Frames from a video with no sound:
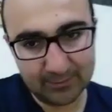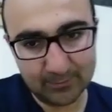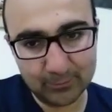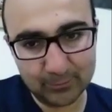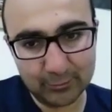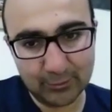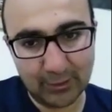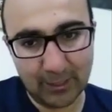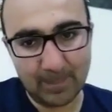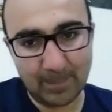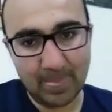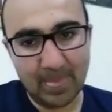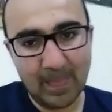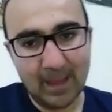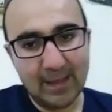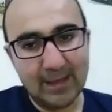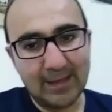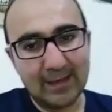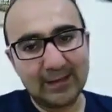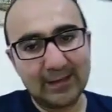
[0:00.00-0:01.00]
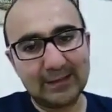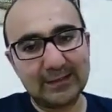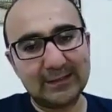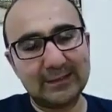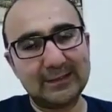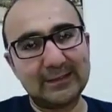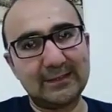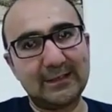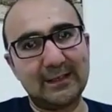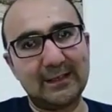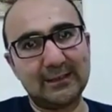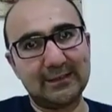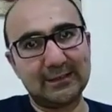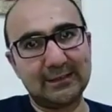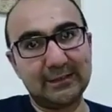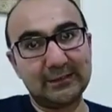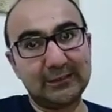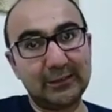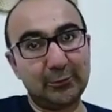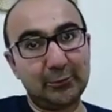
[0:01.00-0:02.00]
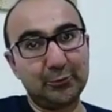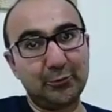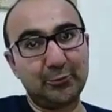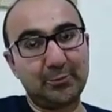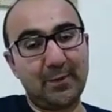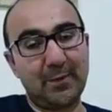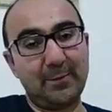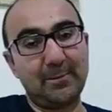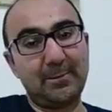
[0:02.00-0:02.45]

Buna girdiğini arkadaşlar unutmayın.